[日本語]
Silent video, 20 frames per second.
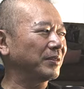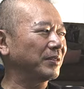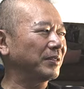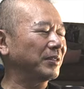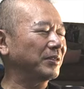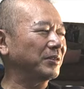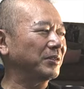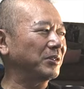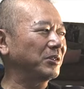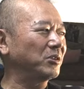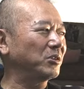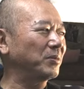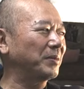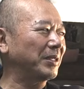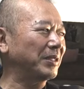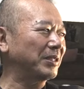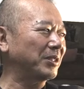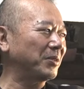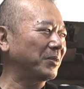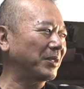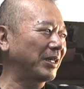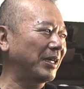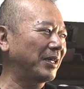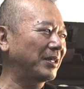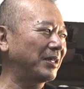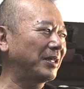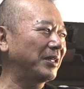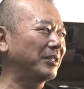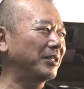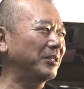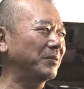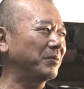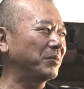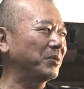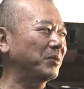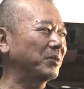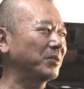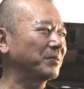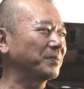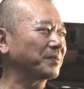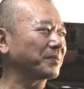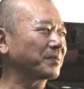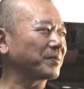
で次のバッターを考えても、